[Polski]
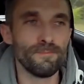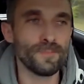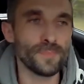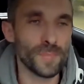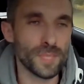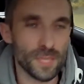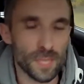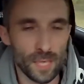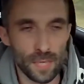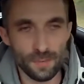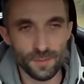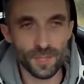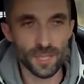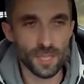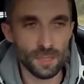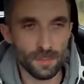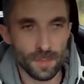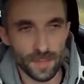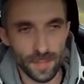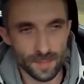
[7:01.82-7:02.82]
Sklep się
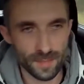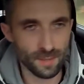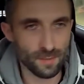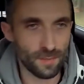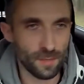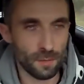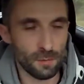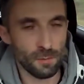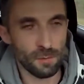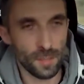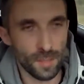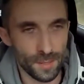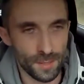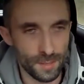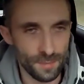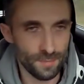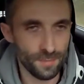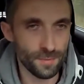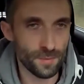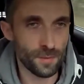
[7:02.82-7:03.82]
chyba nazywał
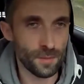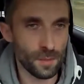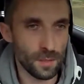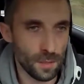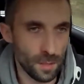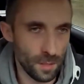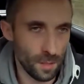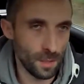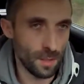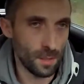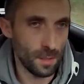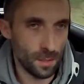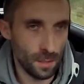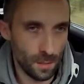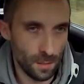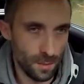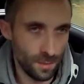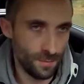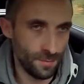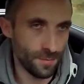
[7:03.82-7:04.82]
Rift.
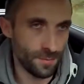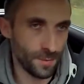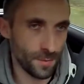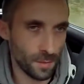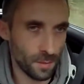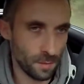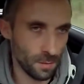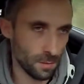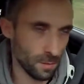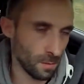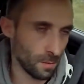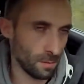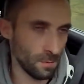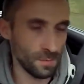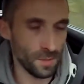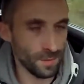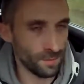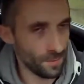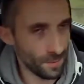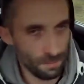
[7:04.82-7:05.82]
Rift,
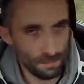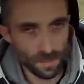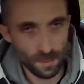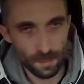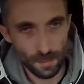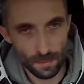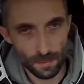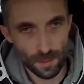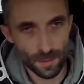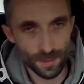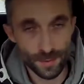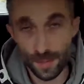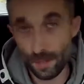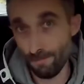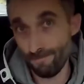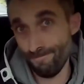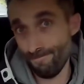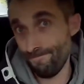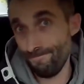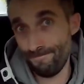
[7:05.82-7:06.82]
nie wiem, nie
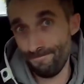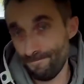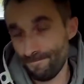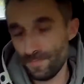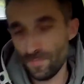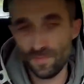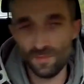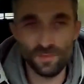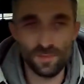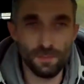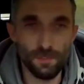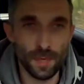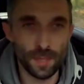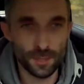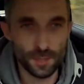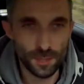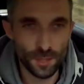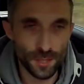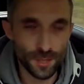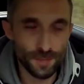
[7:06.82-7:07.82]
pamiętam.
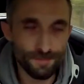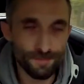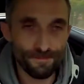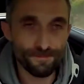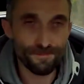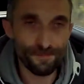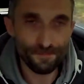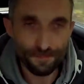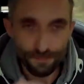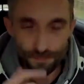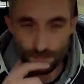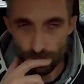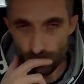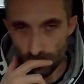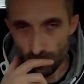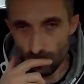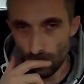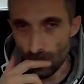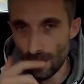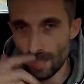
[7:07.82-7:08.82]
Wybaczcie.
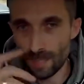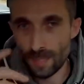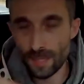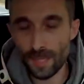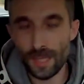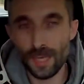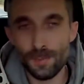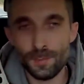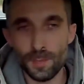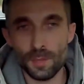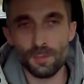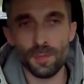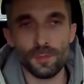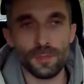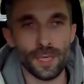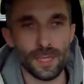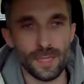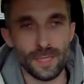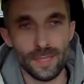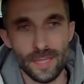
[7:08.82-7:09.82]
Sklep to był
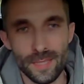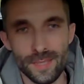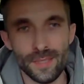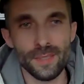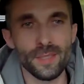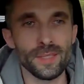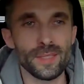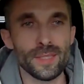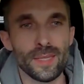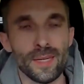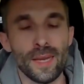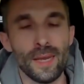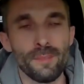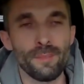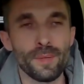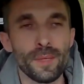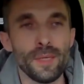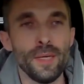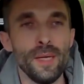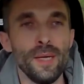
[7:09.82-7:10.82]
taki jedyny sklep
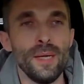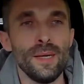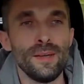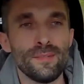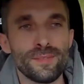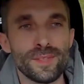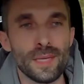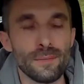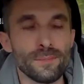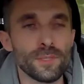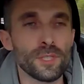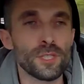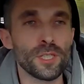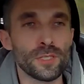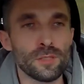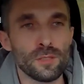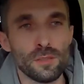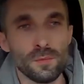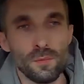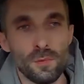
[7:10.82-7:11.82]
w tamtych
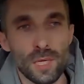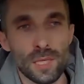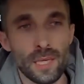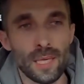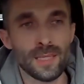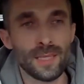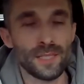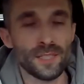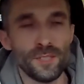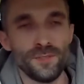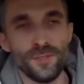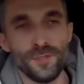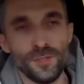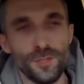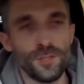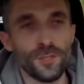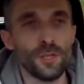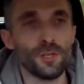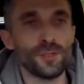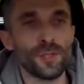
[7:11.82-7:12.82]
czasach, gdy lata
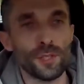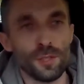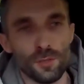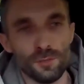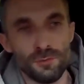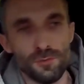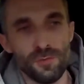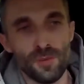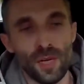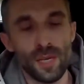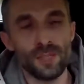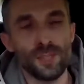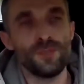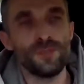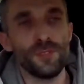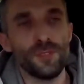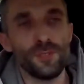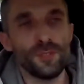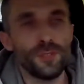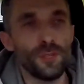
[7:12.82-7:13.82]
90., końcówka lat
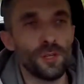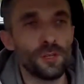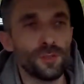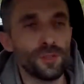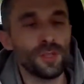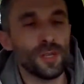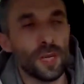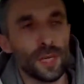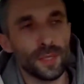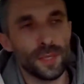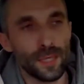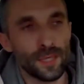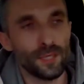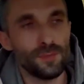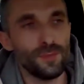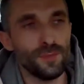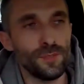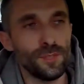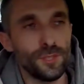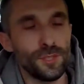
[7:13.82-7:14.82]
90., lata
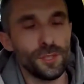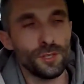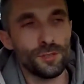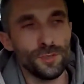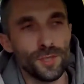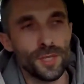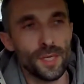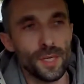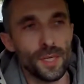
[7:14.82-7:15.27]
90.